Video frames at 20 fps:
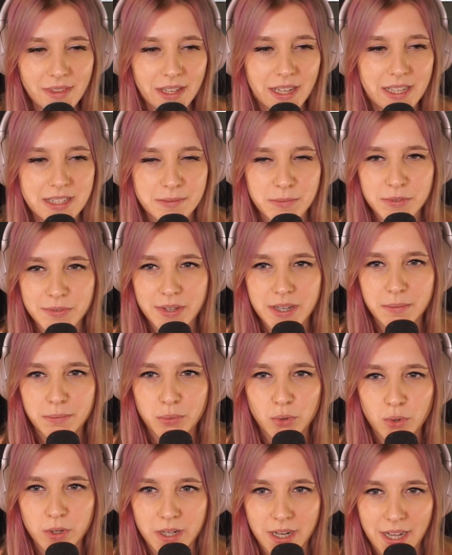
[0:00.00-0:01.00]
Jetzt müssen wir den
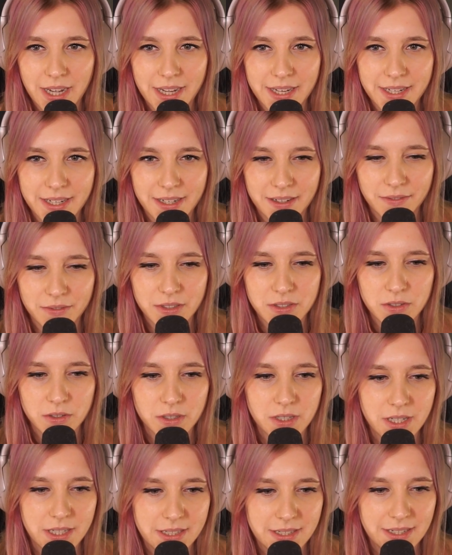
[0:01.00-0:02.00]
Boden reinigen. Wir
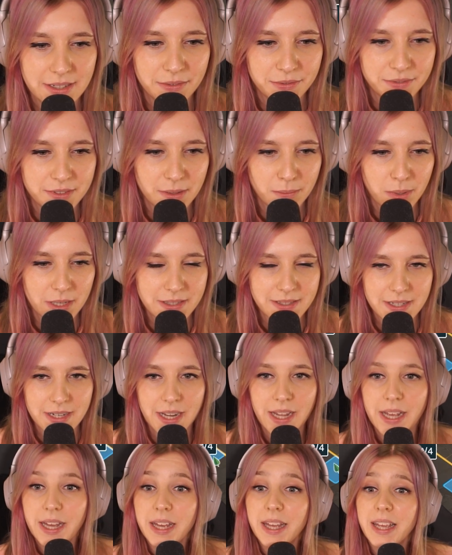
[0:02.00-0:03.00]
sollen Entgifter platzieren.
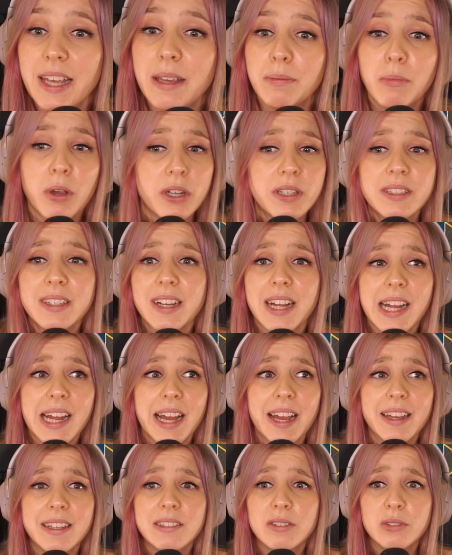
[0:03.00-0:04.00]
Ich möchte gar
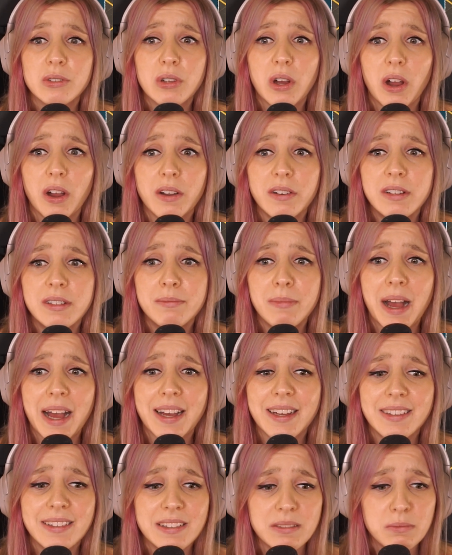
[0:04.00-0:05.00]
kein Tutorial
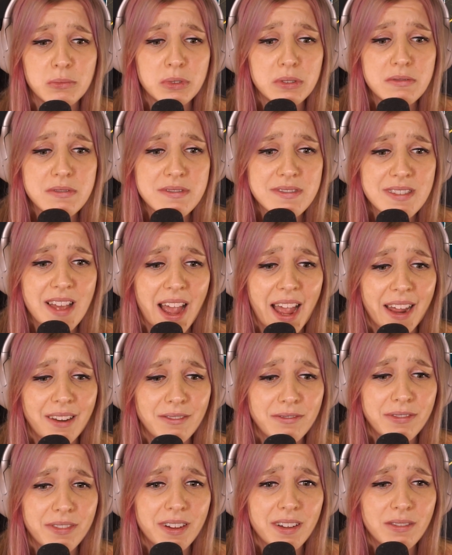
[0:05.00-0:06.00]
machen. Ich möchte es
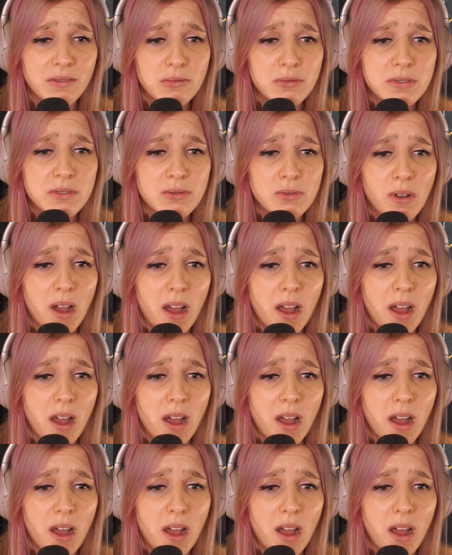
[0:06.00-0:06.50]
einfach nur so